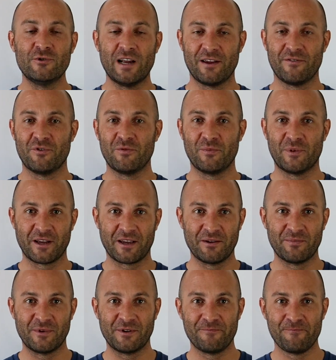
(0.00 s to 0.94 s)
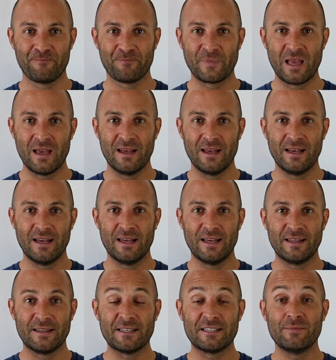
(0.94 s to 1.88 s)
un iPhone por ejemplo.
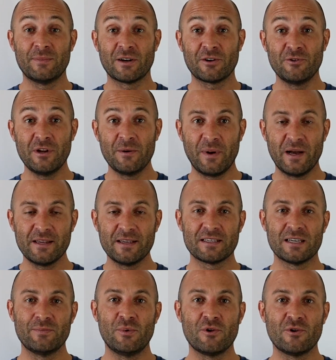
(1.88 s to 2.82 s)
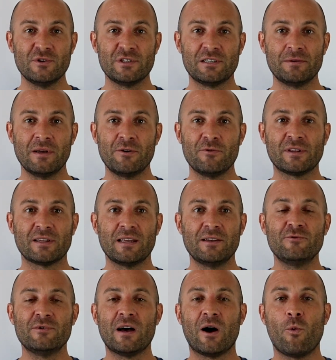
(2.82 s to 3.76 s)
Desembarcó en España hace poco y si bien no ha
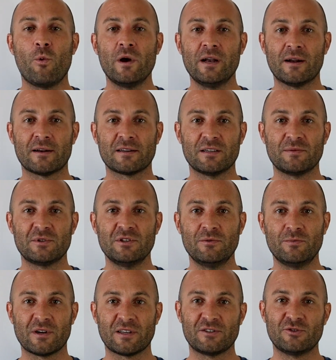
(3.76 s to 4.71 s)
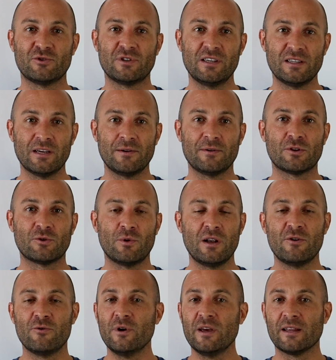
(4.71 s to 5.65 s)
tenido una buena recepción porque su tienda
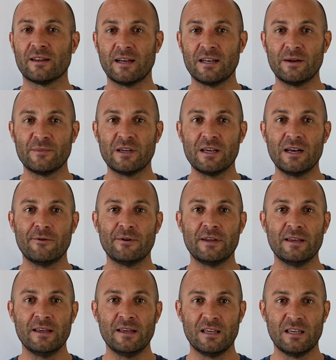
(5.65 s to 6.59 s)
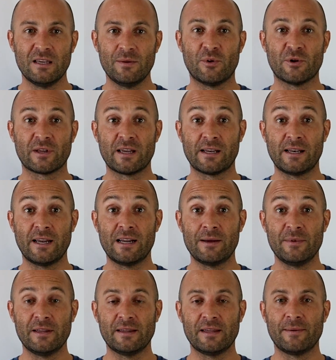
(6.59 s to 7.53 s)
virtual no es tan amigable y porque
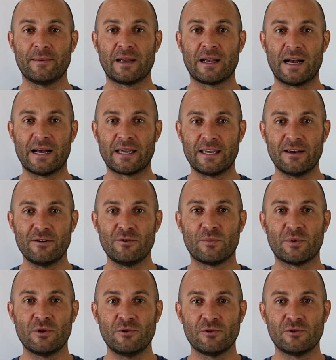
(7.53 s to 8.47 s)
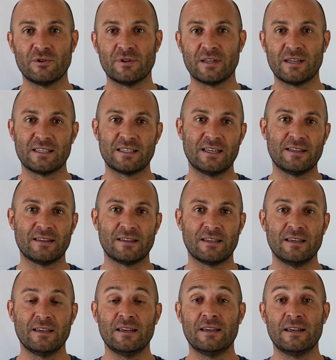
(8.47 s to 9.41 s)
claramente canjear un producto
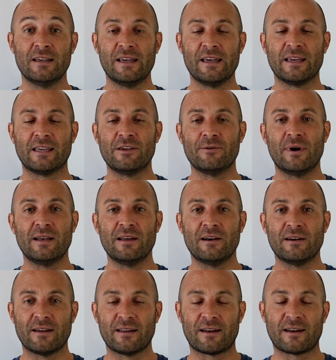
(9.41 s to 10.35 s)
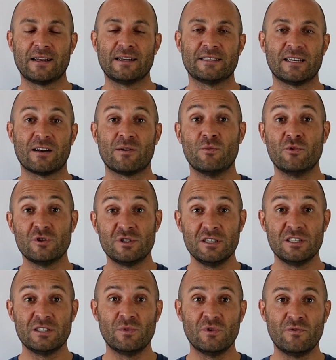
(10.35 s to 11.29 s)
interesante equivale a realizar
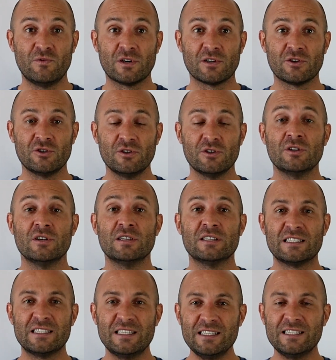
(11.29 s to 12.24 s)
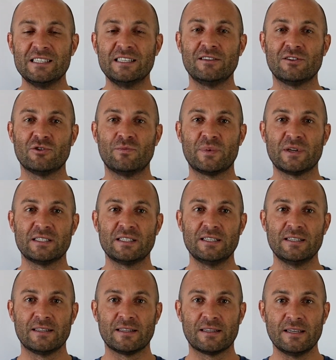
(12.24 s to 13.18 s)
muchísimo esfuerzo, sí sienta un
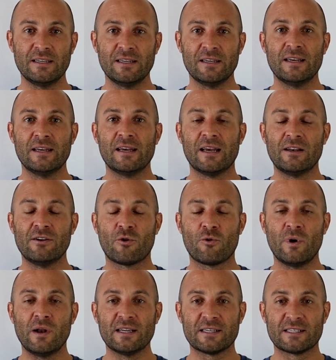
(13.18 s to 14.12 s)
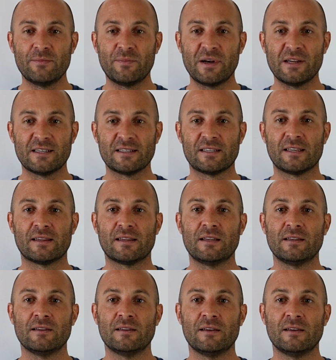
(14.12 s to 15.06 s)
precedente en los cual las empresas
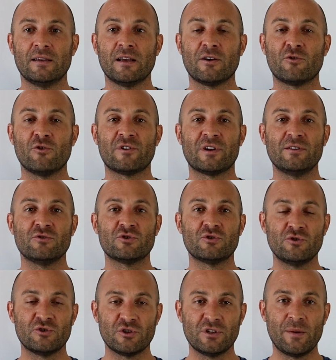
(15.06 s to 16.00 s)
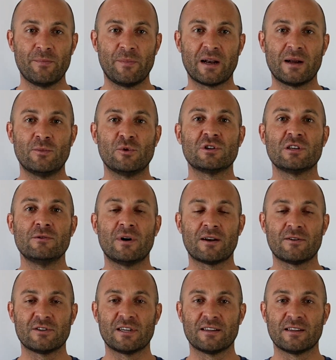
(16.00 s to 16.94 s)
están encontrando soluciones para
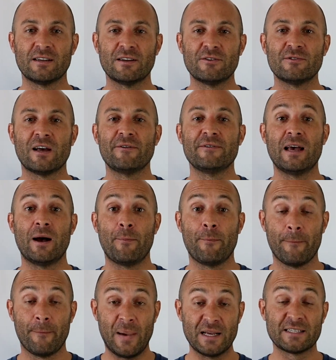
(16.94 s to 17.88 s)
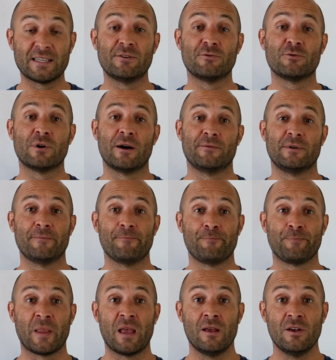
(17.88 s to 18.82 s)
motivarnos a tener una vida más saludable.
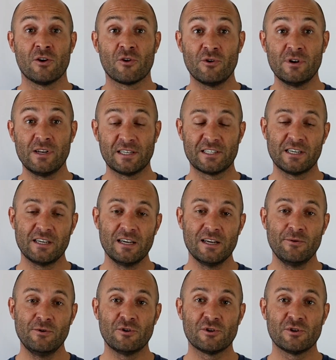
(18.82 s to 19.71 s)
Con la llegada de